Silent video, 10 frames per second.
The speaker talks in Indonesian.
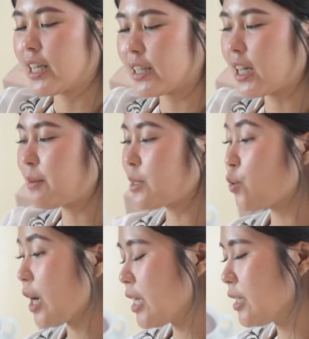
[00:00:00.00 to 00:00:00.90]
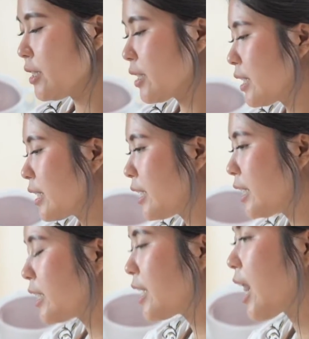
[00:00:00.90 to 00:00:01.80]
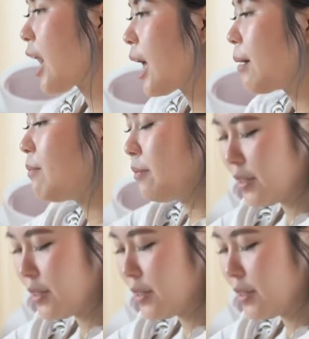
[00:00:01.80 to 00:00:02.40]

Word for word: Kita akan masukkan ke dalam